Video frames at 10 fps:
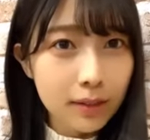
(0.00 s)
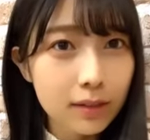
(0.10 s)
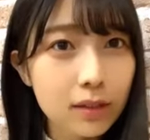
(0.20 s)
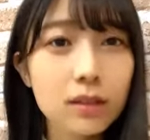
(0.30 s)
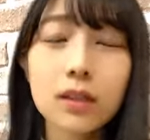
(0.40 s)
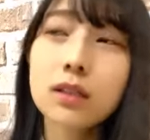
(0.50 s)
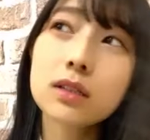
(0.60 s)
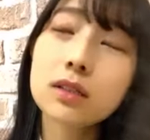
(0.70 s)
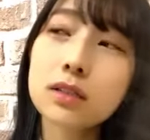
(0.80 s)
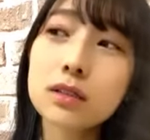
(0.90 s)
ねなんか
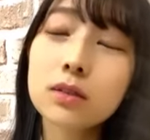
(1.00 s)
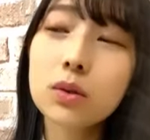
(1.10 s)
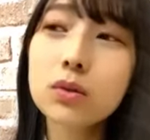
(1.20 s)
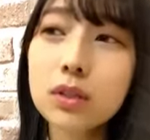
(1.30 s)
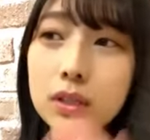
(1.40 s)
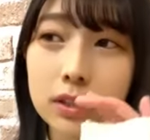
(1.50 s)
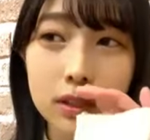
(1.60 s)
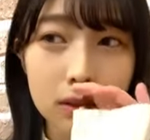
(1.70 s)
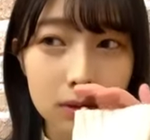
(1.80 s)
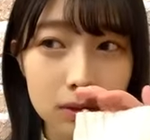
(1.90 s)
こんな
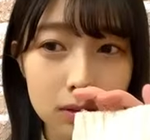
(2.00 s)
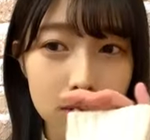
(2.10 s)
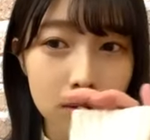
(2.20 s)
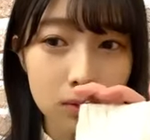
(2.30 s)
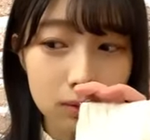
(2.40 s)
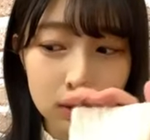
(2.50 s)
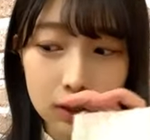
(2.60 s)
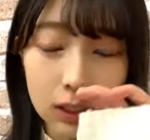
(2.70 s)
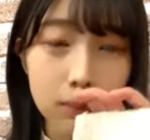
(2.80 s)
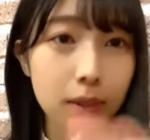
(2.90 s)
にいろんな
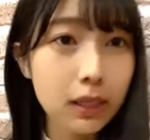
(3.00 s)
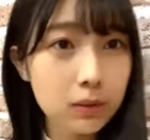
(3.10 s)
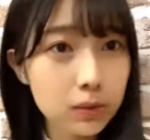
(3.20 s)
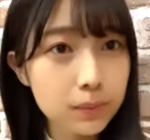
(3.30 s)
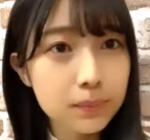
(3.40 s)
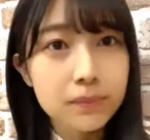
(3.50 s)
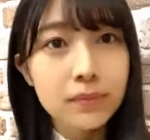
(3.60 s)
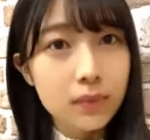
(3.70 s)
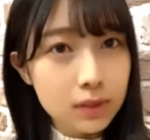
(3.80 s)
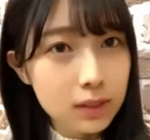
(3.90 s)
グラビアを
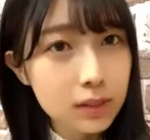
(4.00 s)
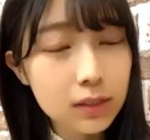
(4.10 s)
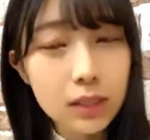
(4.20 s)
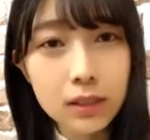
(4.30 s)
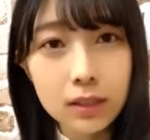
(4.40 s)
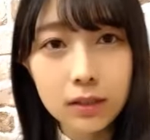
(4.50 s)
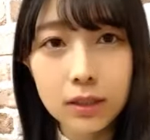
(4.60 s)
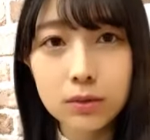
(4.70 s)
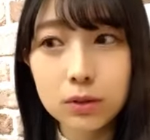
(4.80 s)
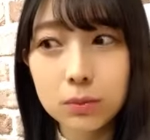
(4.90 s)
させていただ
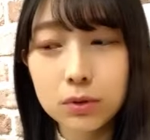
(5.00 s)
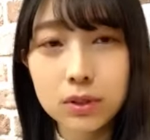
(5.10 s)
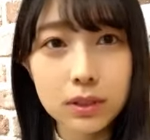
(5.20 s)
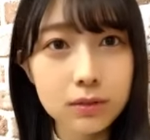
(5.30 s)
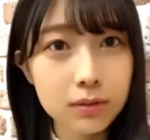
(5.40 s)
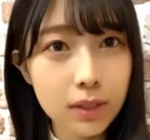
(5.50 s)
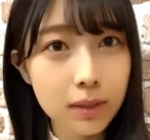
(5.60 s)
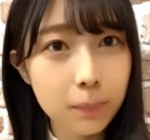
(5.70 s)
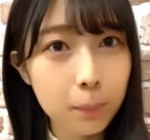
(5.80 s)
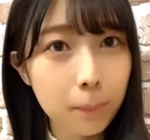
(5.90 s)
けると思ってなく
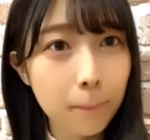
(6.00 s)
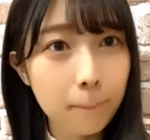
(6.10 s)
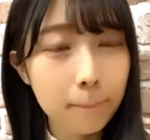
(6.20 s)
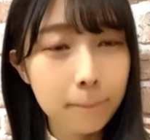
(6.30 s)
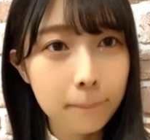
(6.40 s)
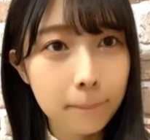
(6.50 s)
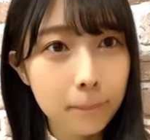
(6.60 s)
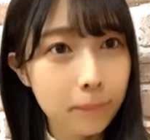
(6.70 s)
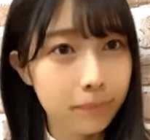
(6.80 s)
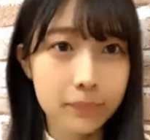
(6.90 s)
て
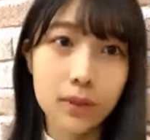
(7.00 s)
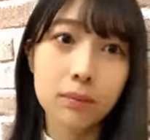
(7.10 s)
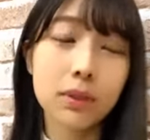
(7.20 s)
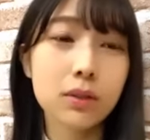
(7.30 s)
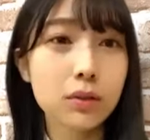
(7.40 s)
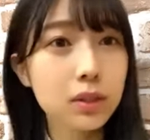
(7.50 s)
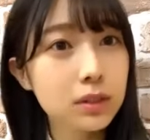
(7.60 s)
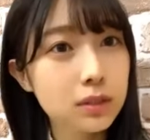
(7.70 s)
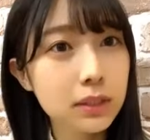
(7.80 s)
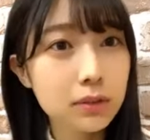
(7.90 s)
びっく
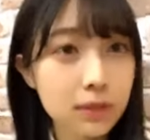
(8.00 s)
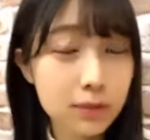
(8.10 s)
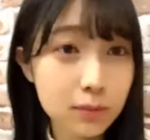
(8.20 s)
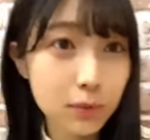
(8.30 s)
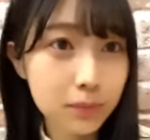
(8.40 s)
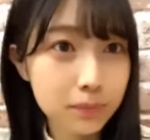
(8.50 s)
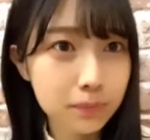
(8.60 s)
りしてるいつも